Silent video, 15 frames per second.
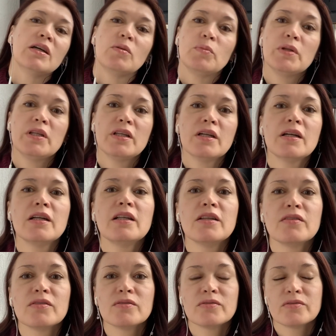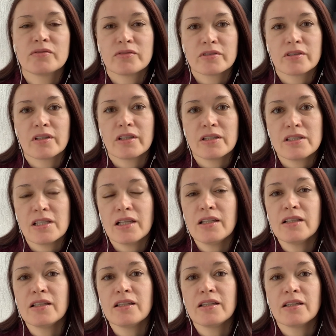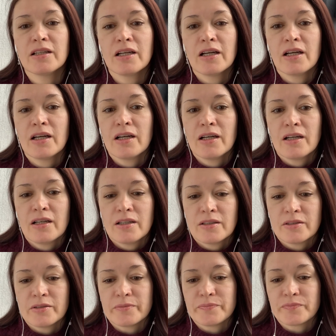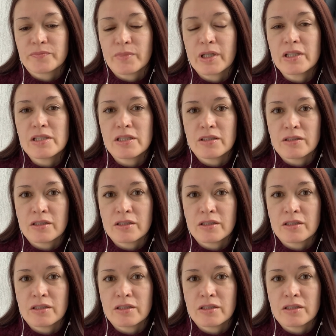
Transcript: переехали в отдельный э, магазин.